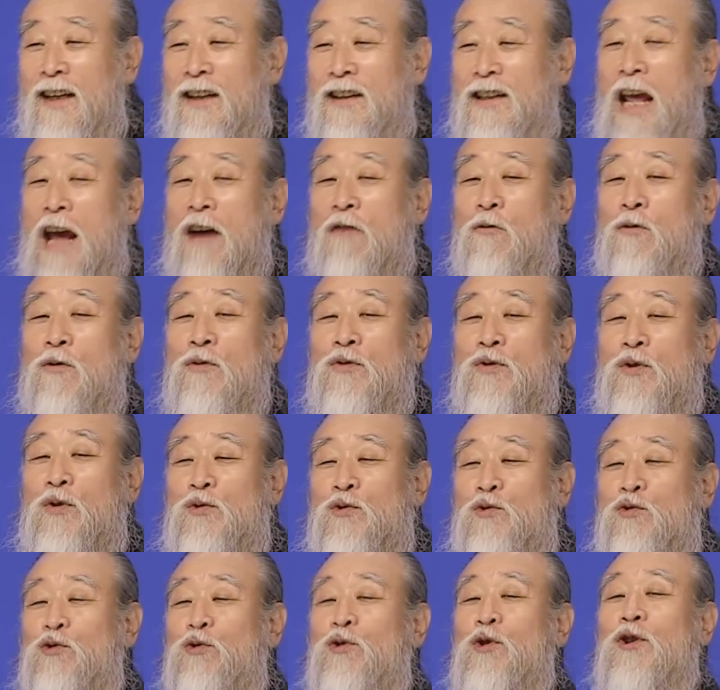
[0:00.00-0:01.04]
태권도
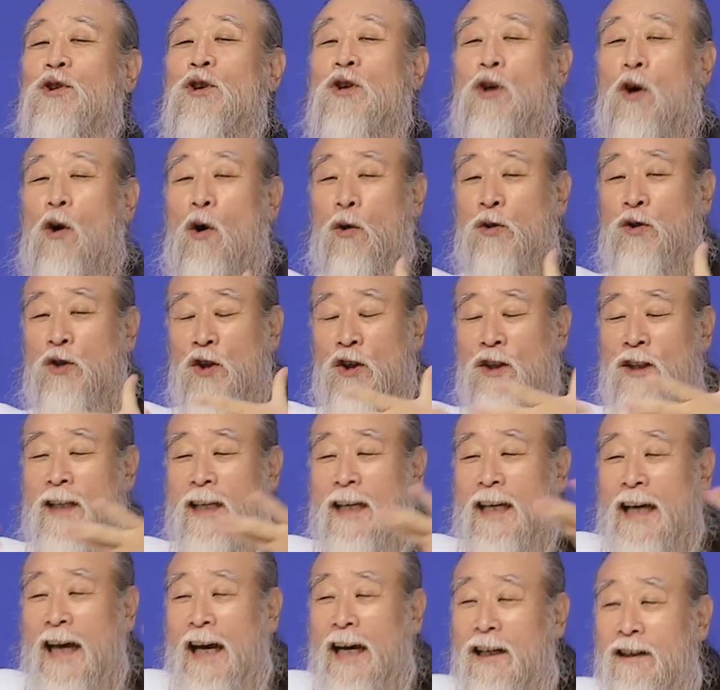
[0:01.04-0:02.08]
수련을 어떻게
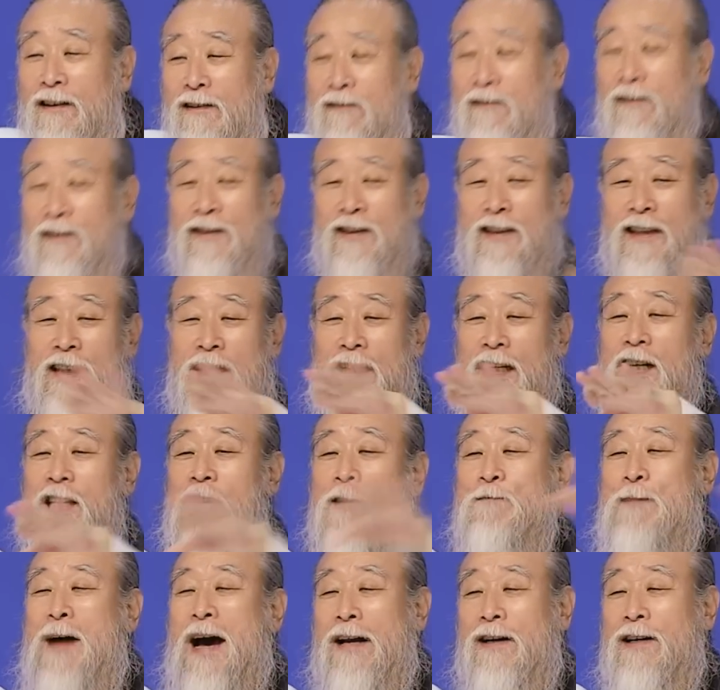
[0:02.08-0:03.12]
하는 건지
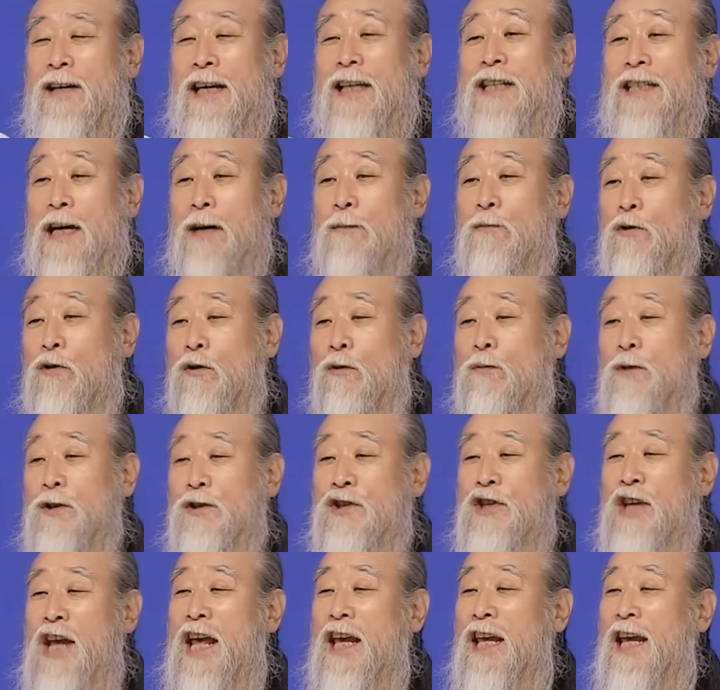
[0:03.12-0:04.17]
이걸 바르게 잡아놓으면
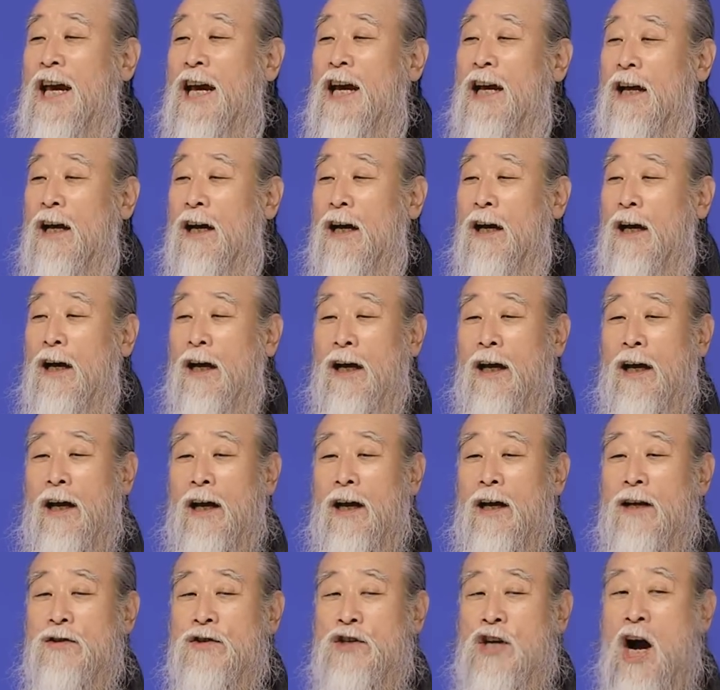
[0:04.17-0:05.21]
세계가
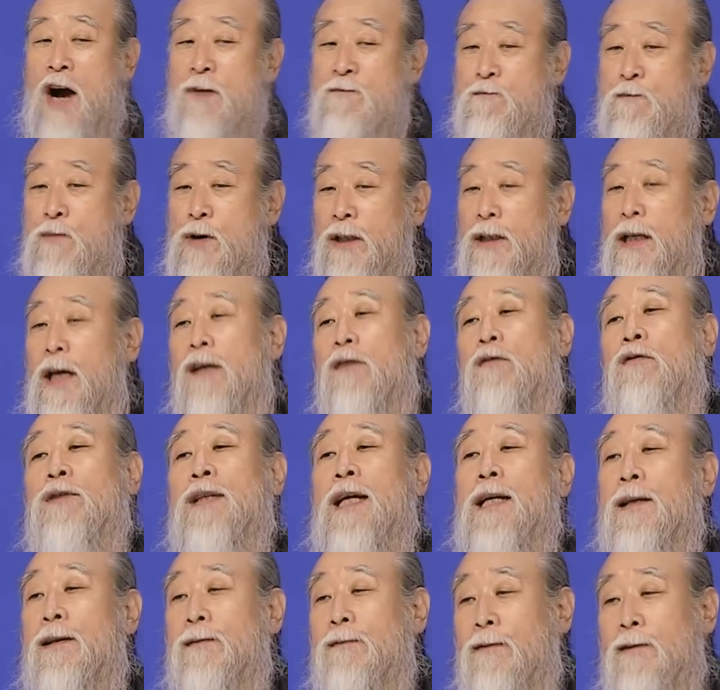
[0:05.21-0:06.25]
전부 다 일로
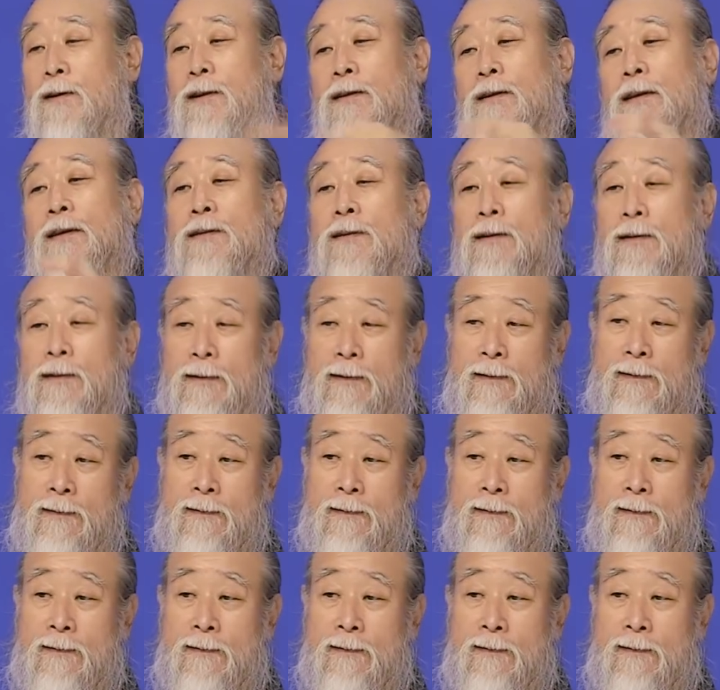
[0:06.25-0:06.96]
달라들게 돼 있어요.